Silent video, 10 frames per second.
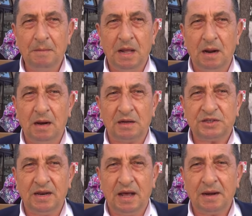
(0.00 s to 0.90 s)
Meral
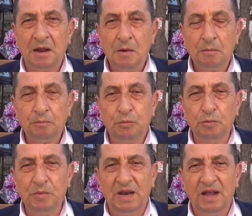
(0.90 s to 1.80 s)
Akşener
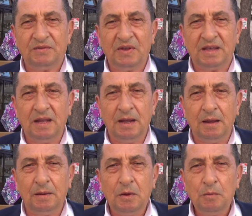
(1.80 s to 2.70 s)
bu milletvekili